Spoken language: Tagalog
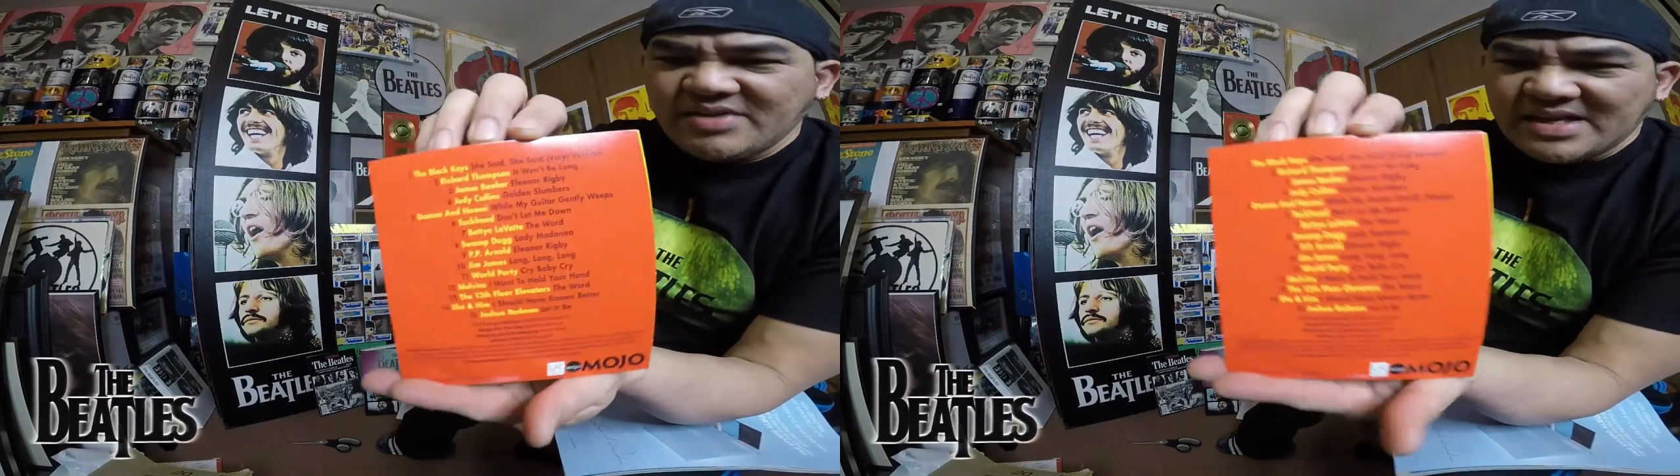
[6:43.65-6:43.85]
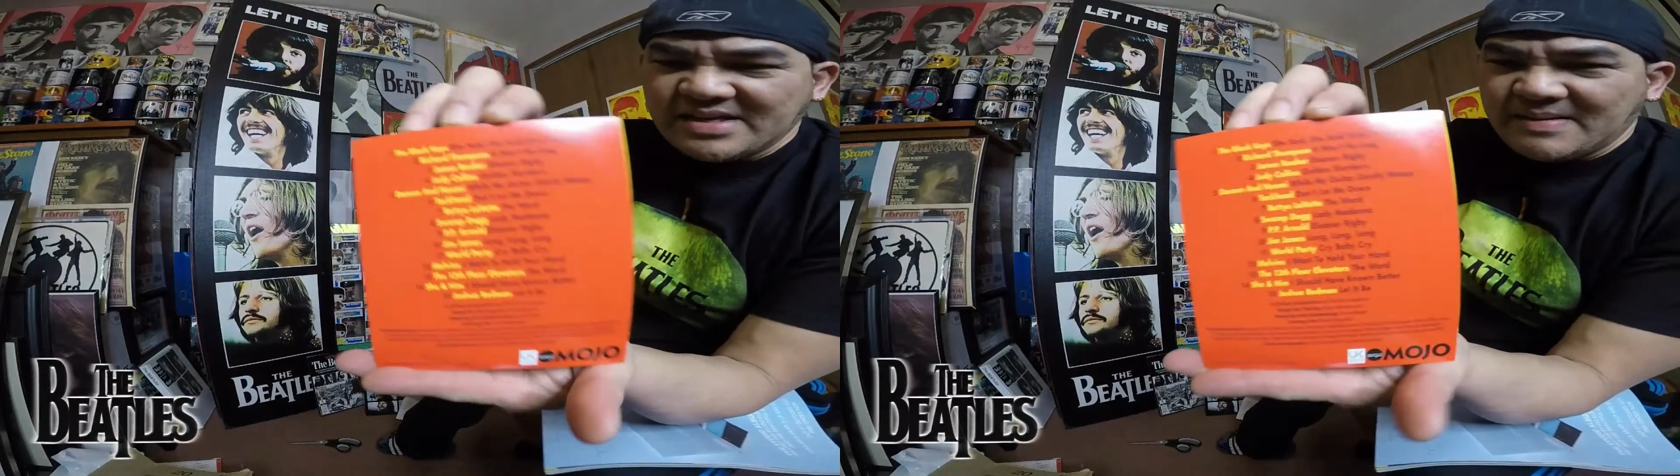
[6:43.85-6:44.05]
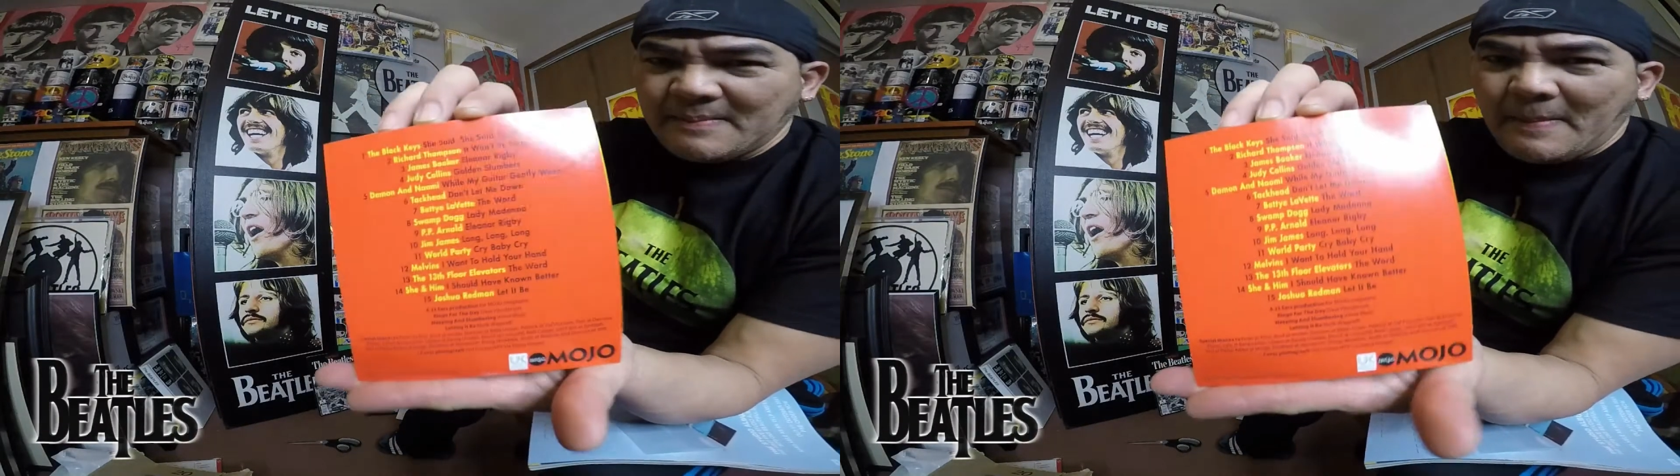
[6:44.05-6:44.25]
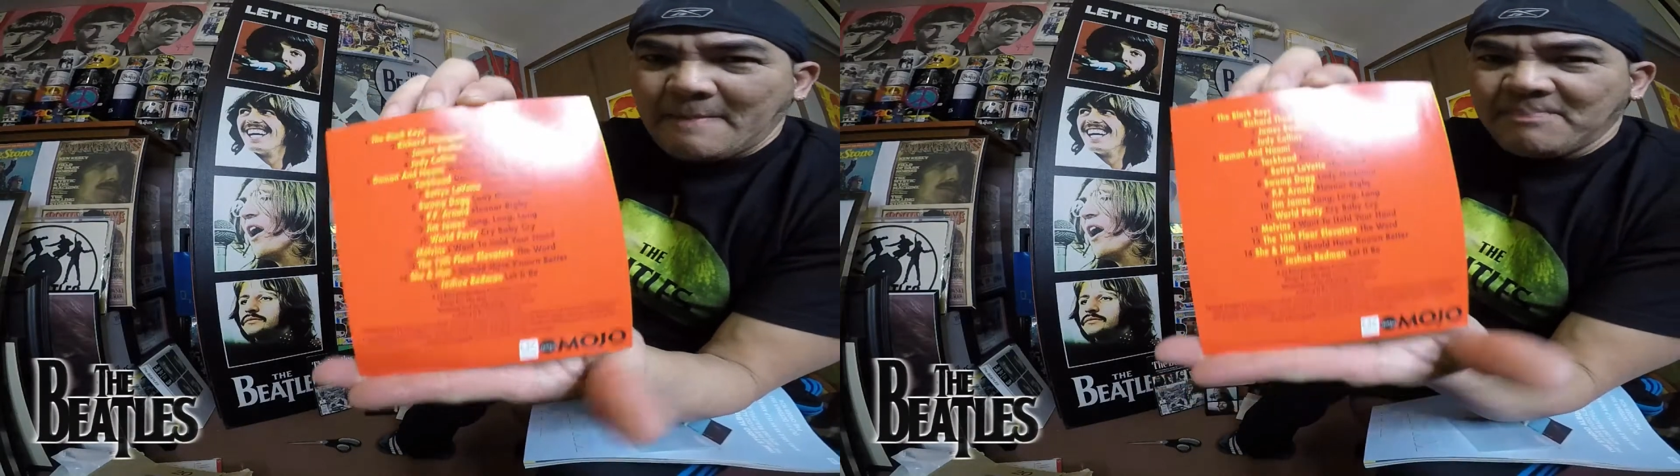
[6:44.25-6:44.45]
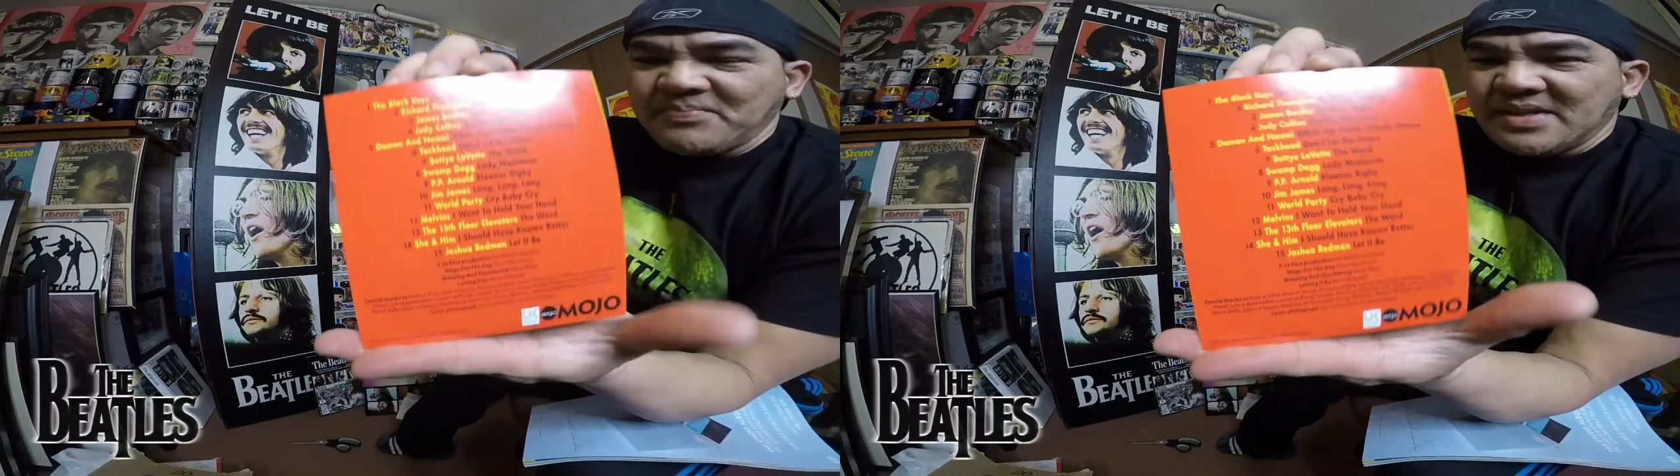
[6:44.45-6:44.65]
yan.
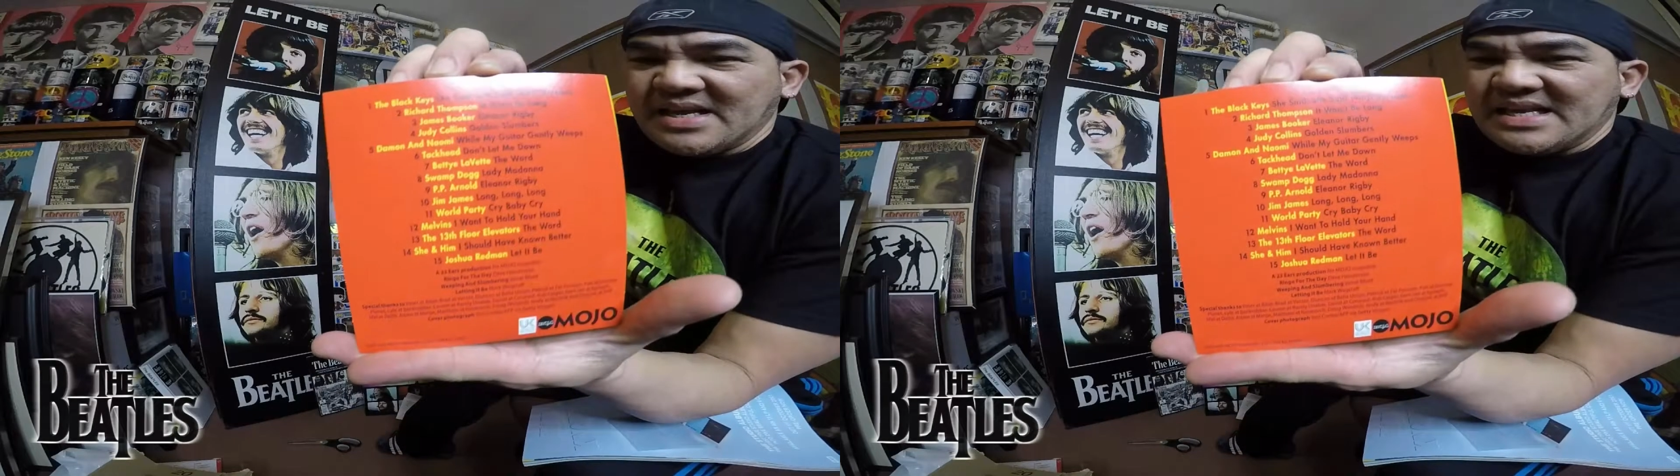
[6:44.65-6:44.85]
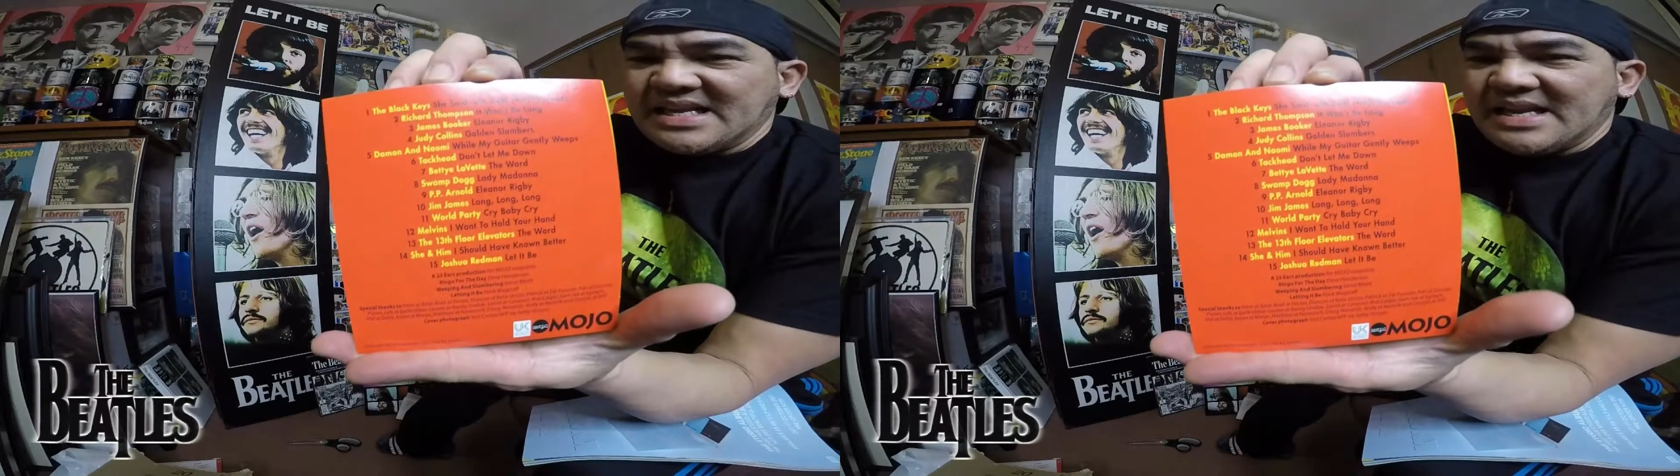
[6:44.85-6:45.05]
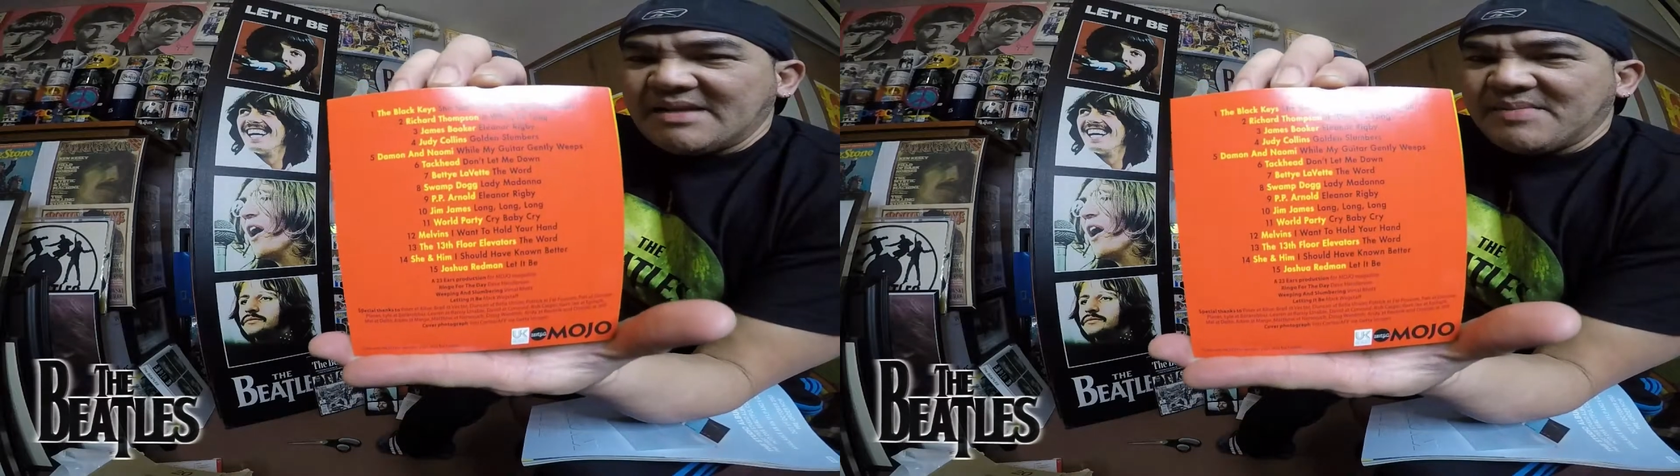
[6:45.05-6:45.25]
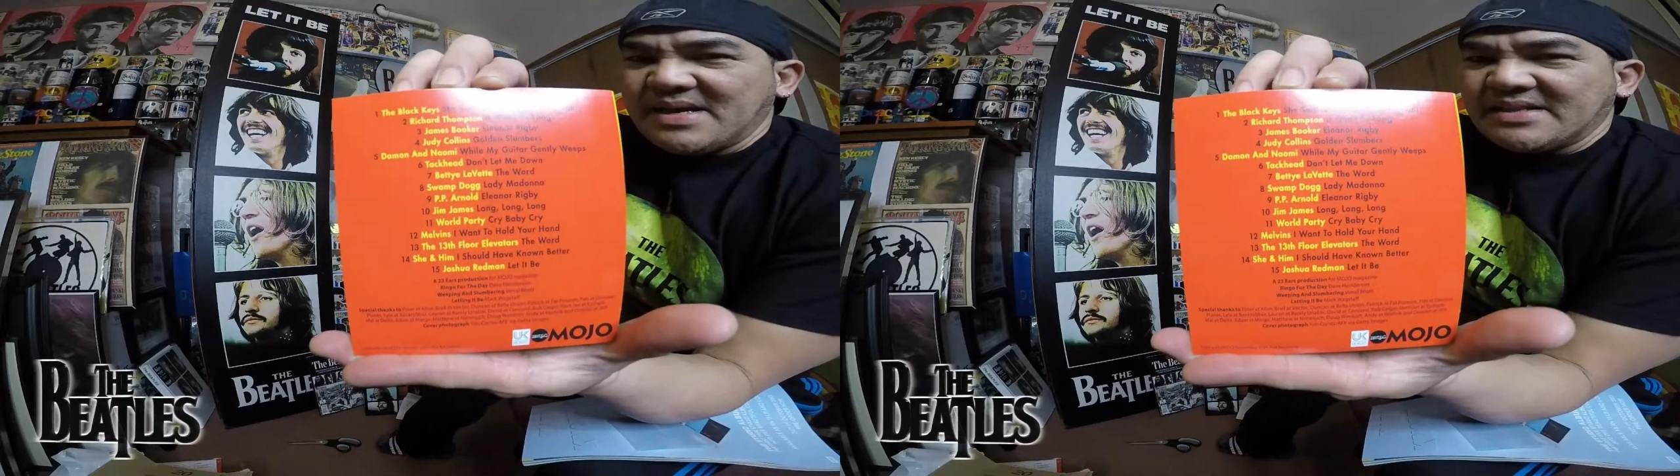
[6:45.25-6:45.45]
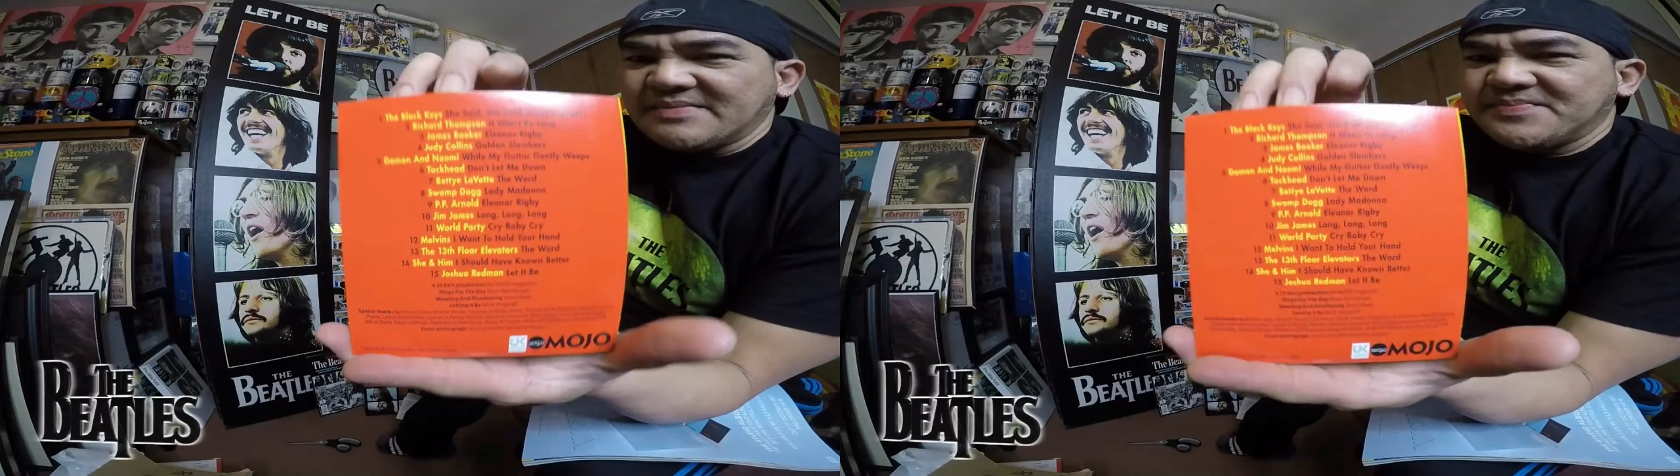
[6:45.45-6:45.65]
Yan ang laman